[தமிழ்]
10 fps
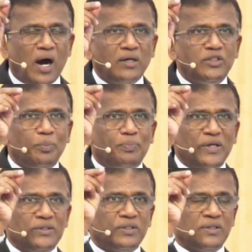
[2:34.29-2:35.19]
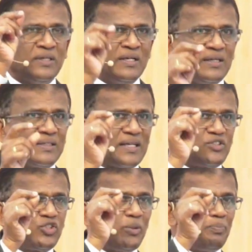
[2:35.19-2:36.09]
ஆறு பேர்
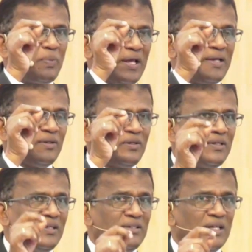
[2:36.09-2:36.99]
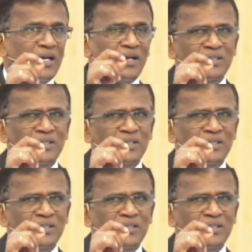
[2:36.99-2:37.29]
ரட்சிப்பிலை இந்த